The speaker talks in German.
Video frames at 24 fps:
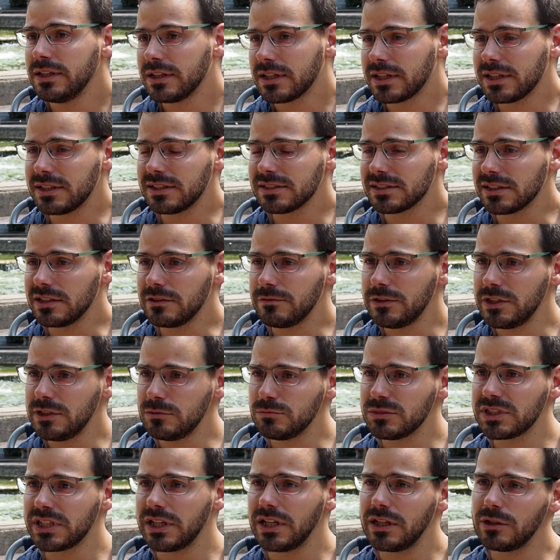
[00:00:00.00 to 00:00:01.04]
Kann das ein
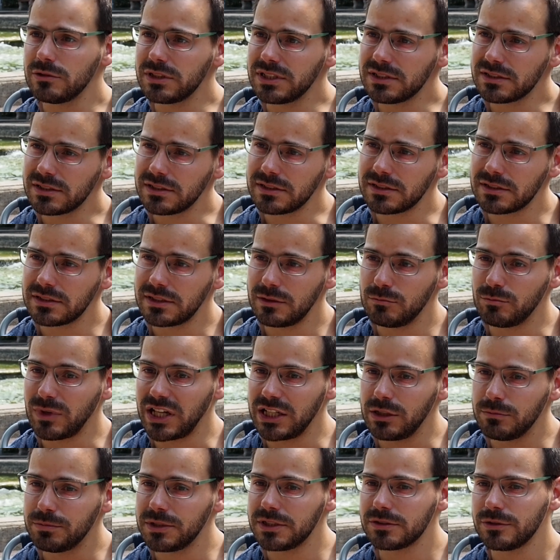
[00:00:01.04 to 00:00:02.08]
Film sein oder ist das
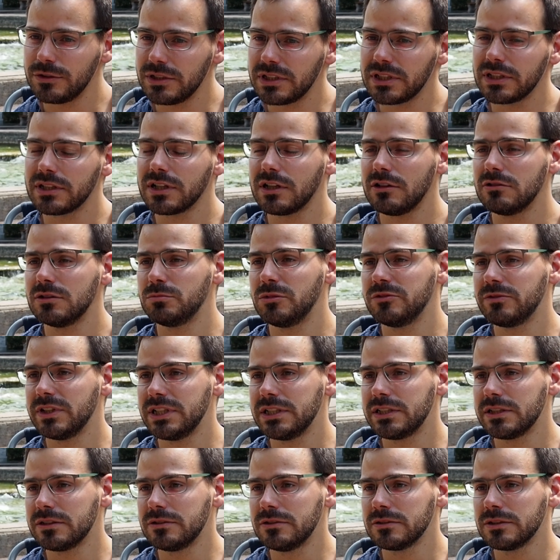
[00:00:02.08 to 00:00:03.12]
meine persönliche
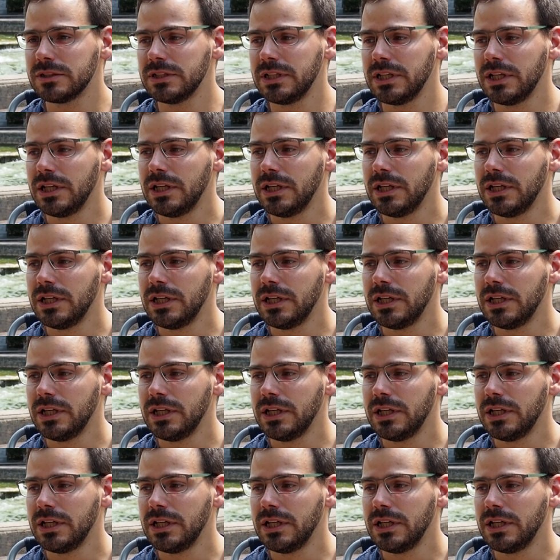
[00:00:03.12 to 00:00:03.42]
Trauerbewältigung?